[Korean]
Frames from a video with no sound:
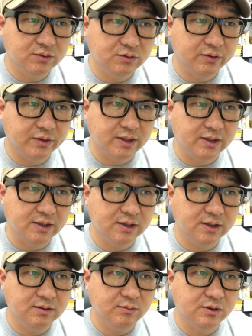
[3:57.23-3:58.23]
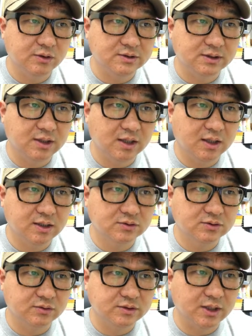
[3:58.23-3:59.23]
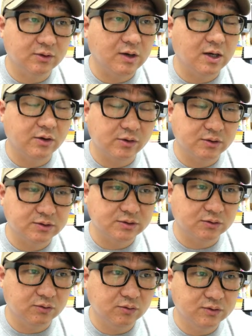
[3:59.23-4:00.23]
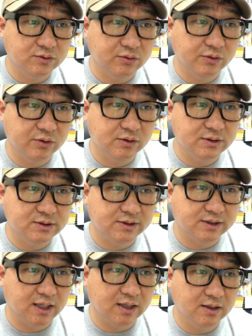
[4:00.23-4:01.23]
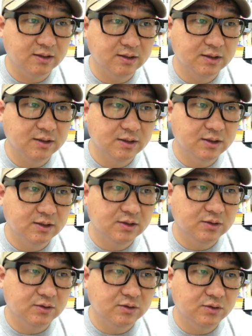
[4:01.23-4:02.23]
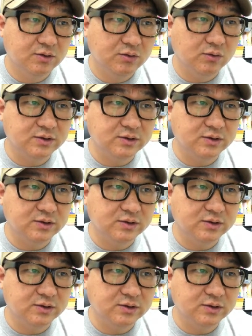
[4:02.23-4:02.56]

여기에는 뭘 쓴다? 조동사의 과거형을 쓰고 동사 원형을 쓴다. 요걸